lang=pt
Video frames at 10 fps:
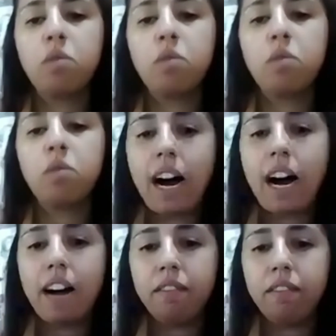ele é mais
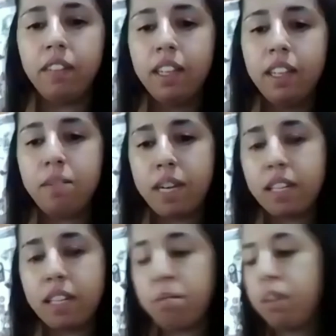suave e mais